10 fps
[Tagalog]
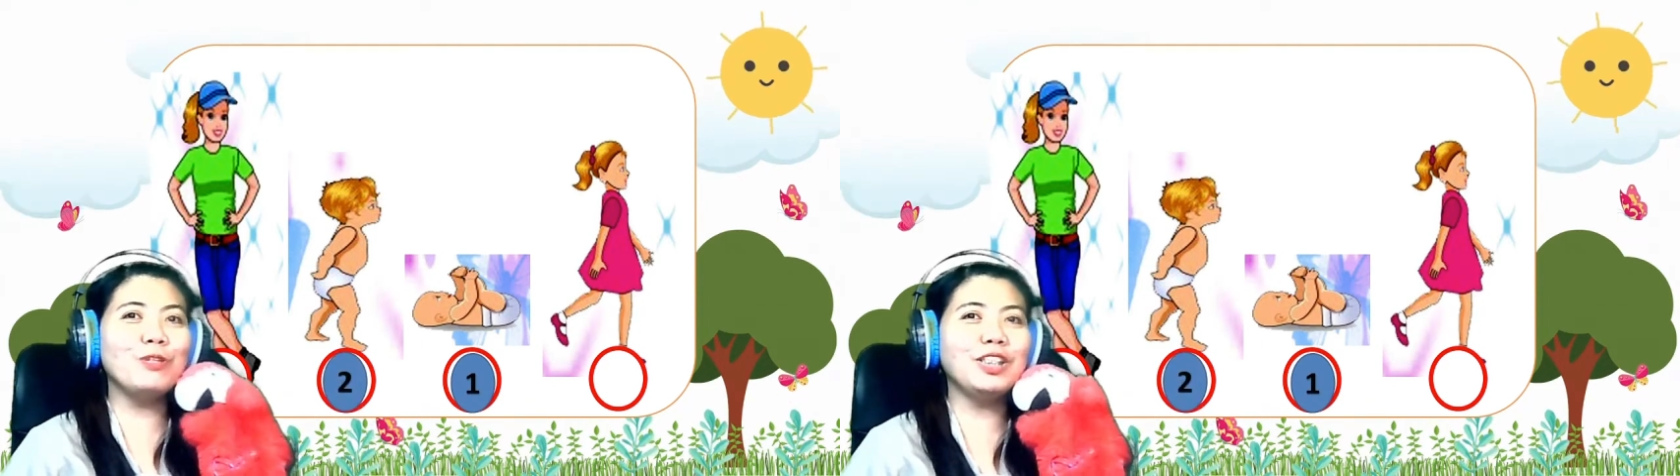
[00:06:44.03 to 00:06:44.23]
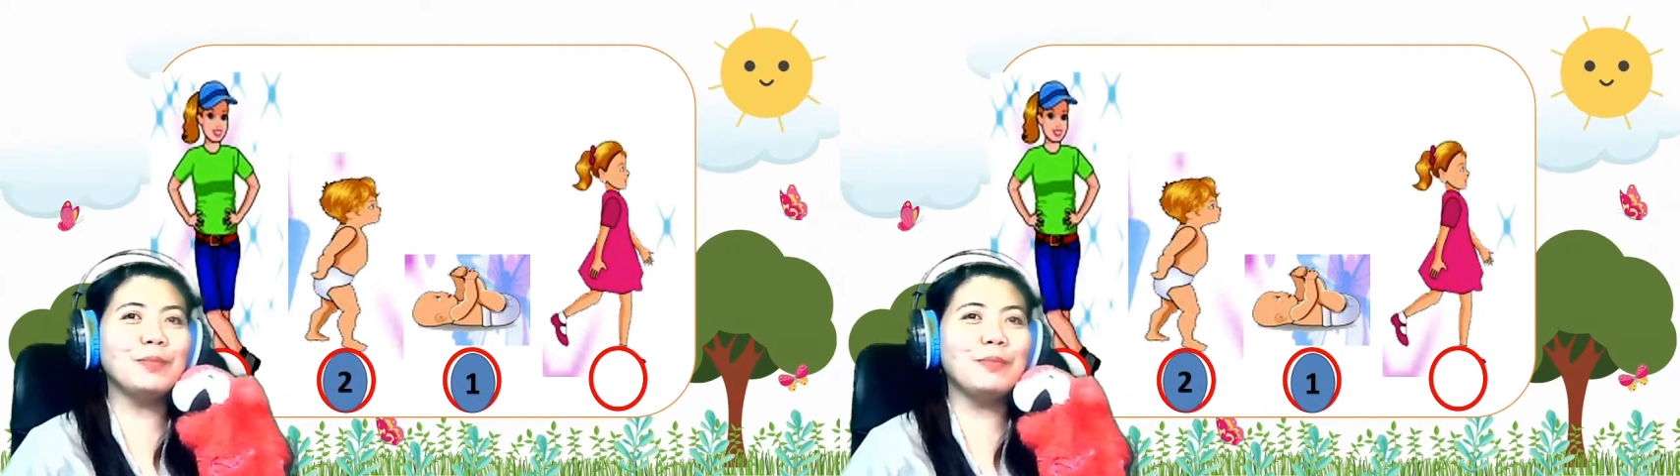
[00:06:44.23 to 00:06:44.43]

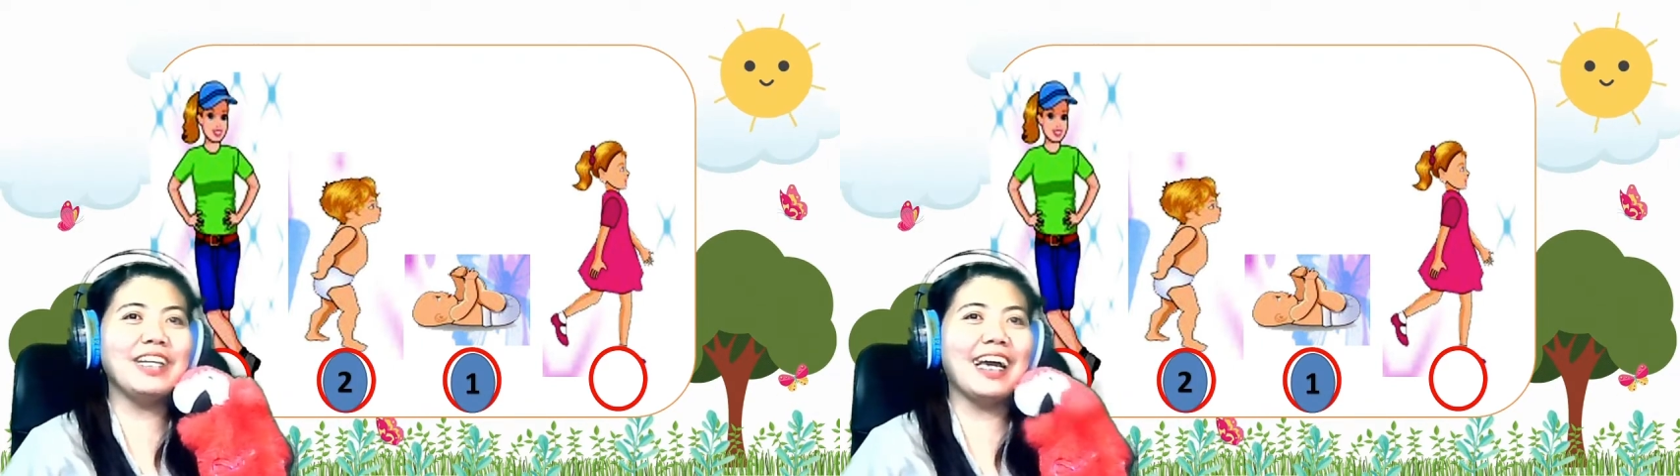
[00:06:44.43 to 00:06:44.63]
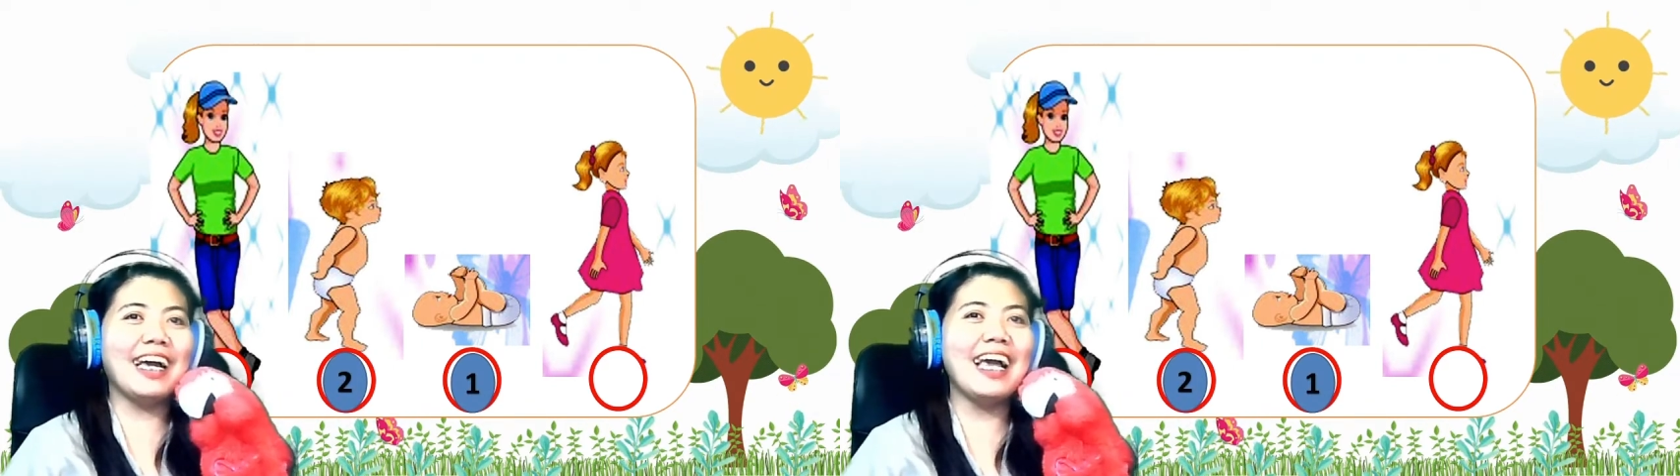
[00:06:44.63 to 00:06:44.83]
na siya
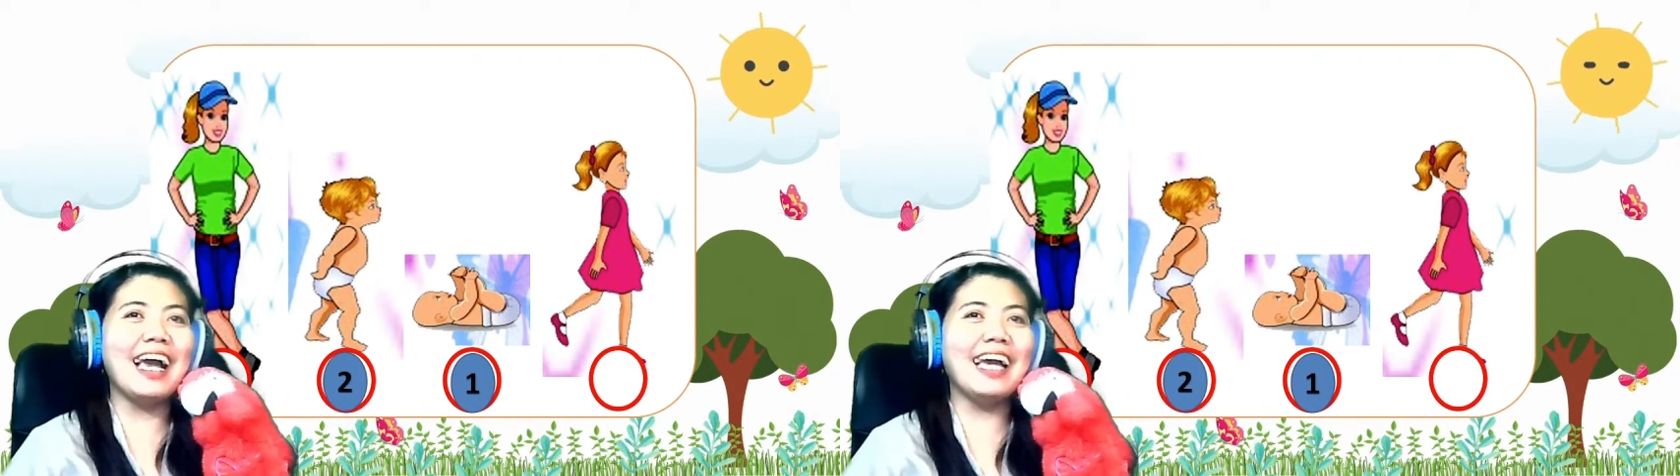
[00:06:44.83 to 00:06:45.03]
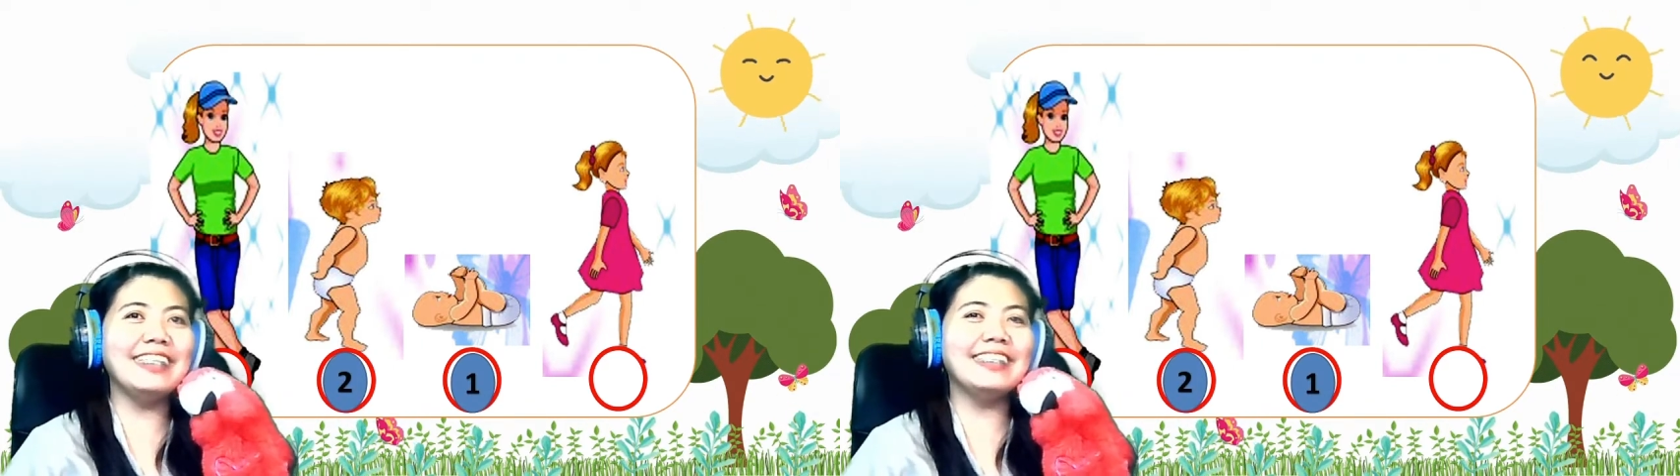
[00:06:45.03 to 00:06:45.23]

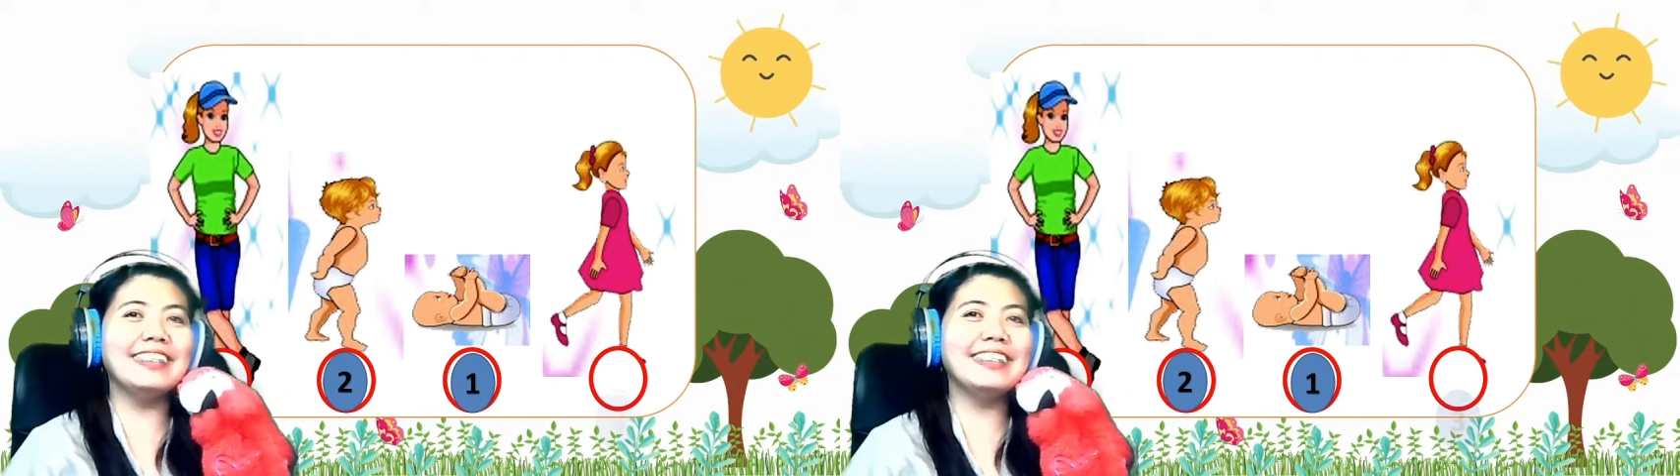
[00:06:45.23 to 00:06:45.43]
maglakad.